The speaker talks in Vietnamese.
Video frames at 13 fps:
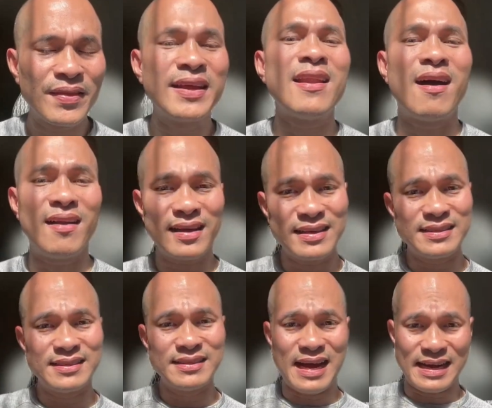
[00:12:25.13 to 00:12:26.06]
thì đó là cái
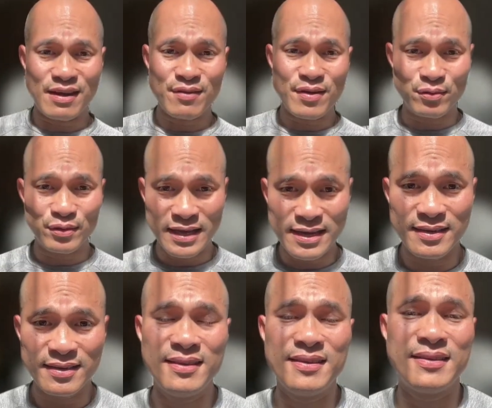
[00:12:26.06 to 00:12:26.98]
sự khác nhau đầu
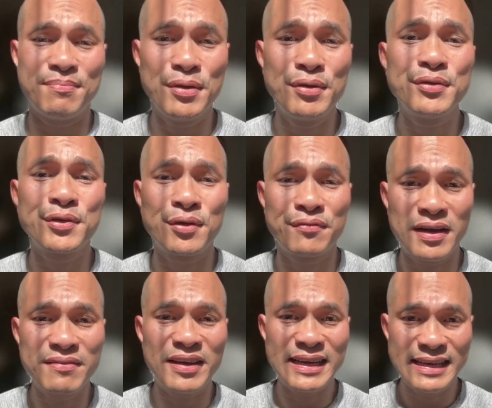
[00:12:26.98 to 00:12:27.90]
tiên giữa mutual
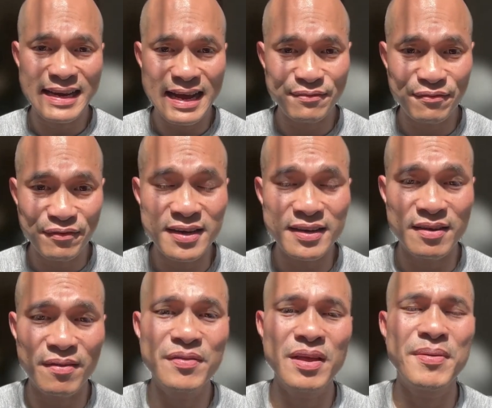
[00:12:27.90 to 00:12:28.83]
fund và index fund
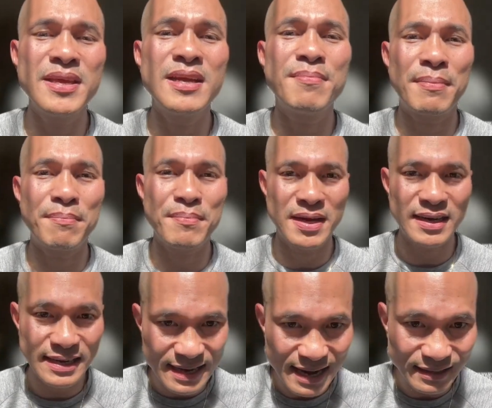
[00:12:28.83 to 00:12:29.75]
đúng không thì bây giờ bạn biết
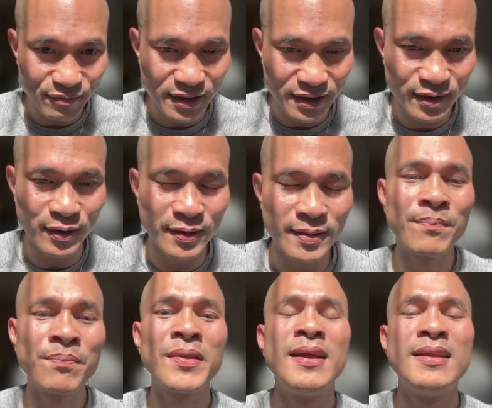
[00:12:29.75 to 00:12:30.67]
index fund rồi
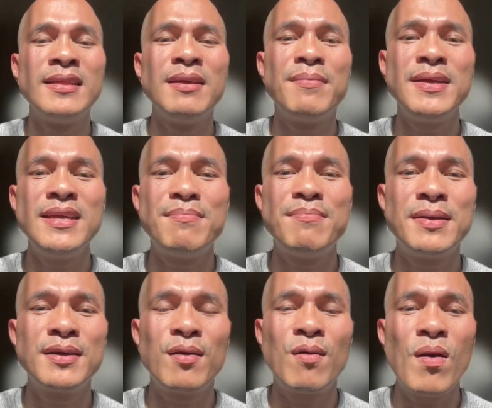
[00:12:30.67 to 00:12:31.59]
thì bây giờ
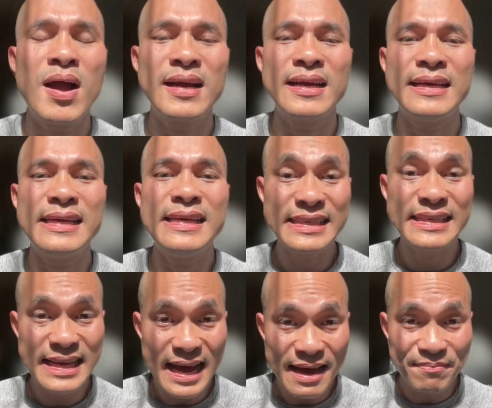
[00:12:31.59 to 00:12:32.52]
mình có cái
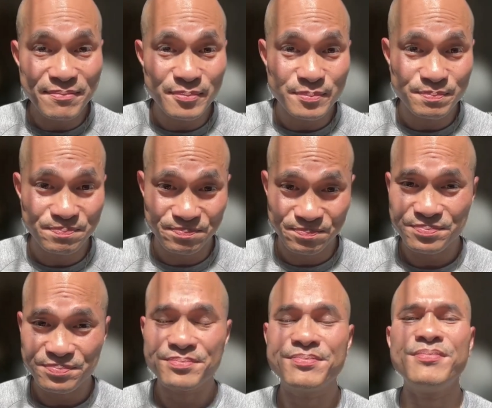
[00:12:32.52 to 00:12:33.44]
ETF
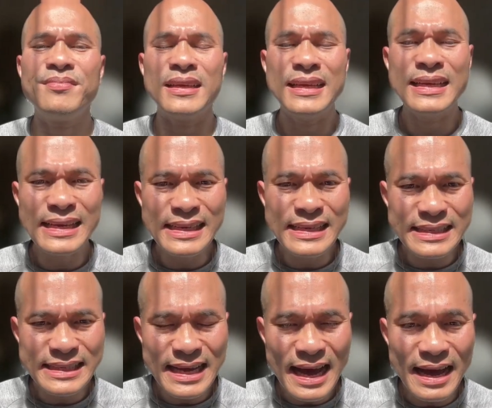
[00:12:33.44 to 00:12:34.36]

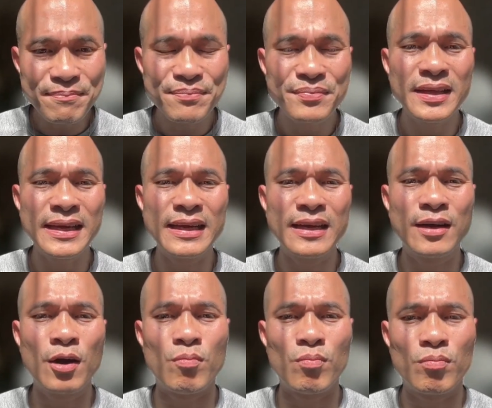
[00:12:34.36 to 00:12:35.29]
ETF thì
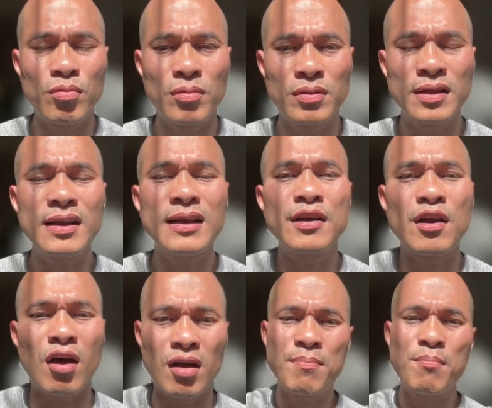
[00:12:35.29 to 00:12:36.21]
cùng tức là
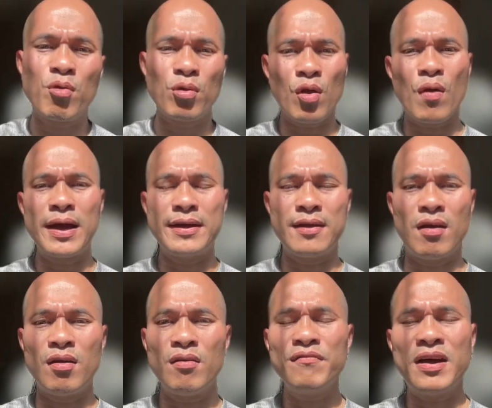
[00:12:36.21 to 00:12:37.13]
nó là một loại
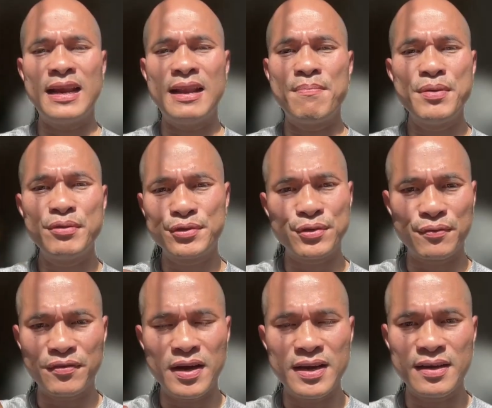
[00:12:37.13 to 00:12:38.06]
nó không phải là
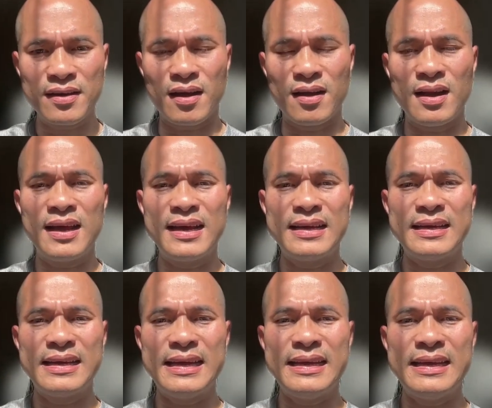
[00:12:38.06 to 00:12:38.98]
mutual fund nó là
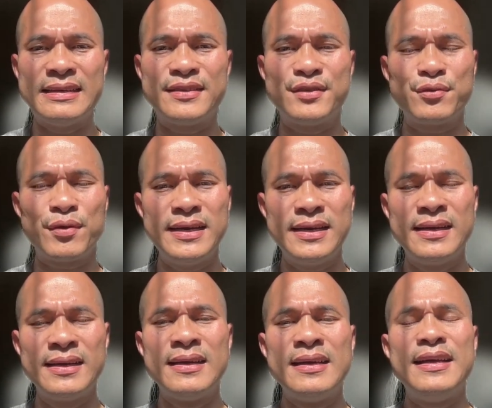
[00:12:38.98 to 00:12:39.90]
e- exchange
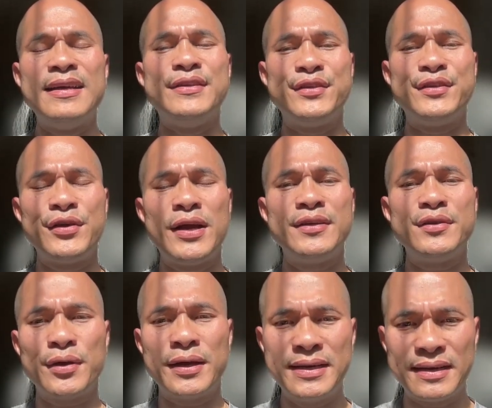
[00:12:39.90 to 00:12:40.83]
exchange
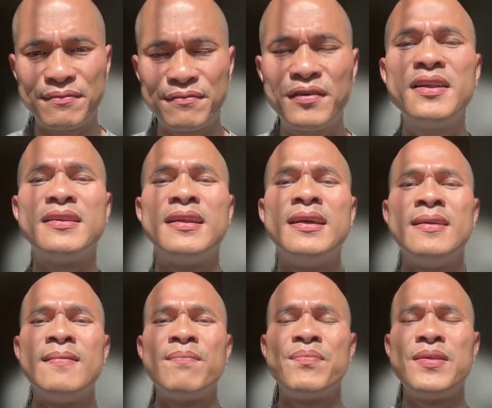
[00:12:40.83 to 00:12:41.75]
traded fund
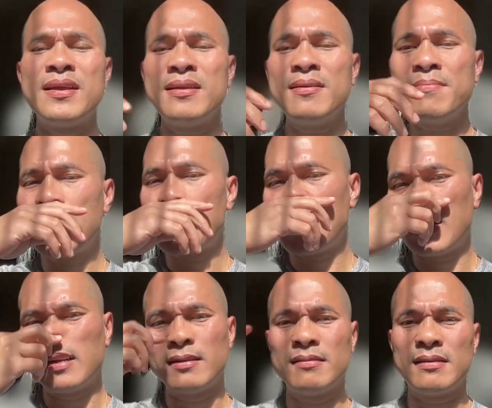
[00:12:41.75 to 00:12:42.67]
nhưng
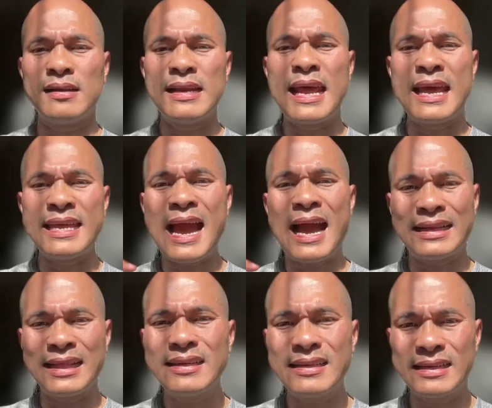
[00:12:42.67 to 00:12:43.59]
mà để
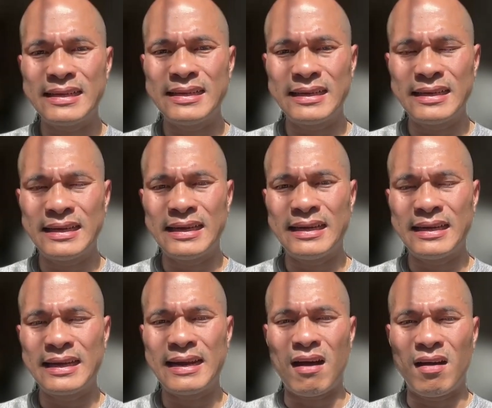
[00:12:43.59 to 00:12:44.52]
giải thích kỳ
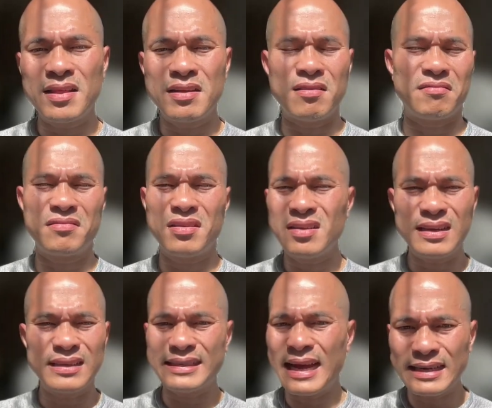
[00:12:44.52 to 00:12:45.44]
kỳ kỳ đó thì nó
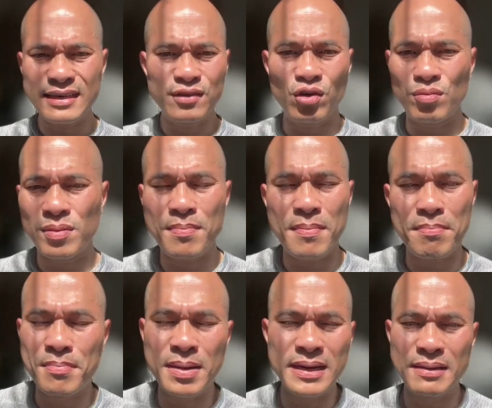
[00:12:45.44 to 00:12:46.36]
rất là technical mà
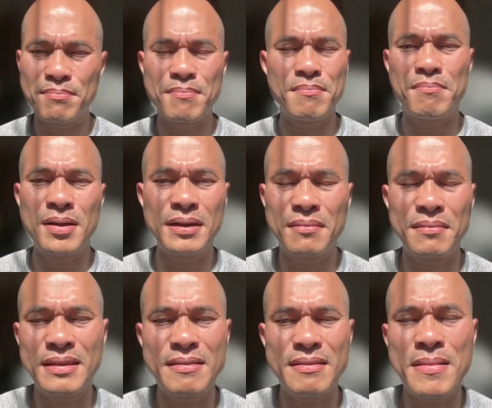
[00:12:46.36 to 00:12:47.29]
mình mà
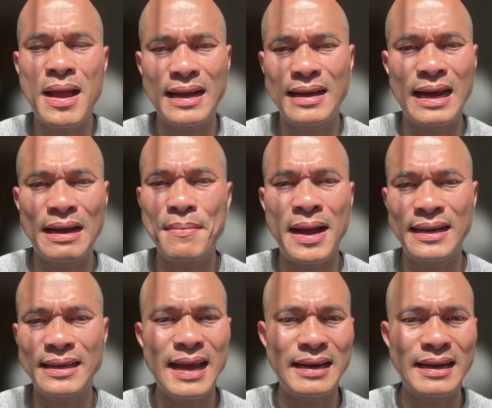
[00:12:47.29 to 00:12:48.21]
bạn các
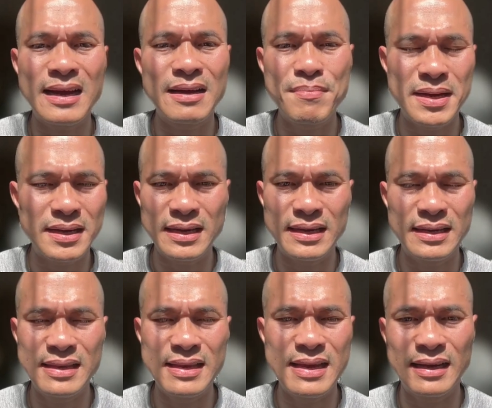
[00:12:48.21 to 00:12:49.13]
bạn chẳng cần biết
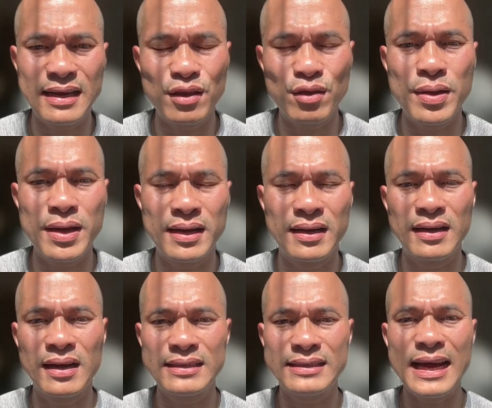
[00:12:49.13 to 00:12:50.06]
kỳ những cái
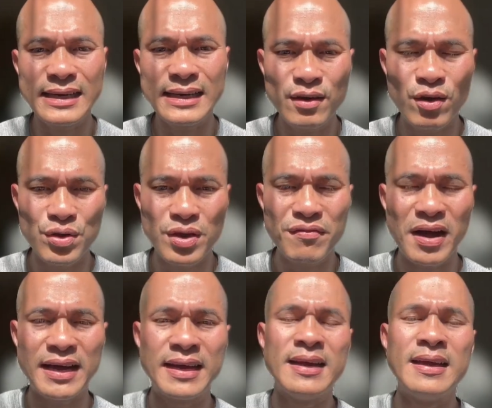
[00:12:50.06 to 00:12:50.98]
chuyện ờ, technical như
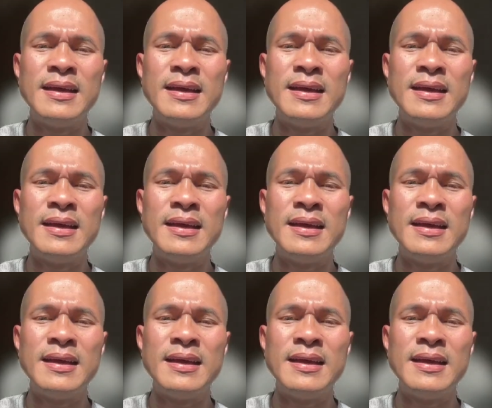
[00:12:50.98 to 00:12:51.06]
vậy